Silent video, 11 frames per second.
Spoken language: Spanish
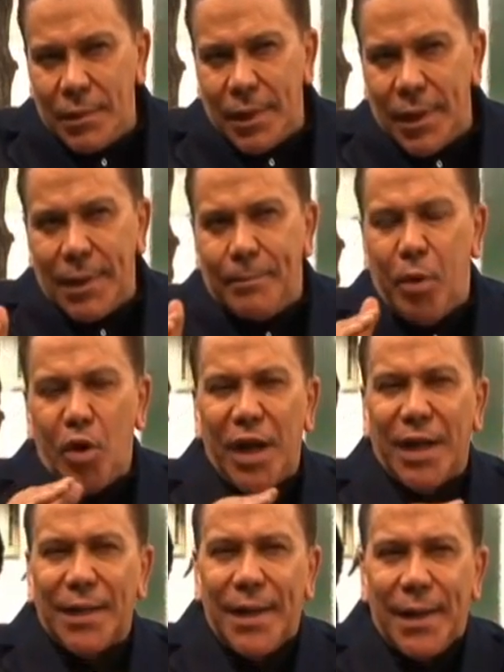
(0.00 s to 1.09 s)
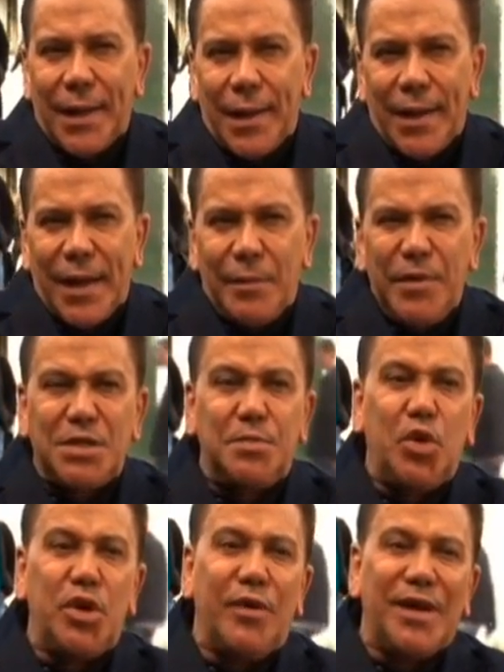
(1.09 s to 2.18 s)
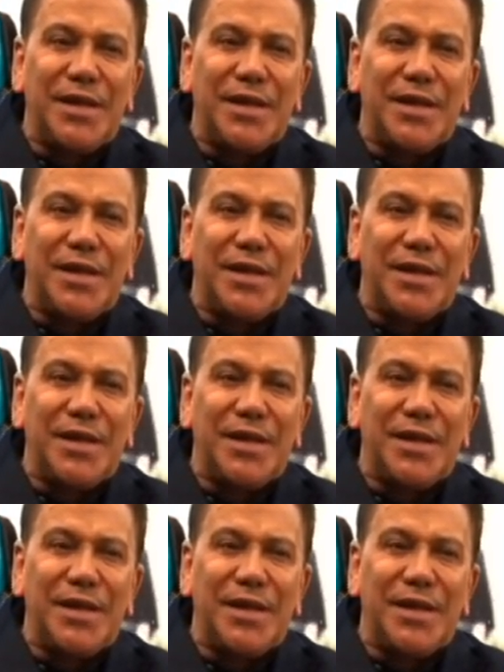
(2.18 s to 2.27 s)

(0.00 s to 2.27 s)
eh, poner en el mismo nivel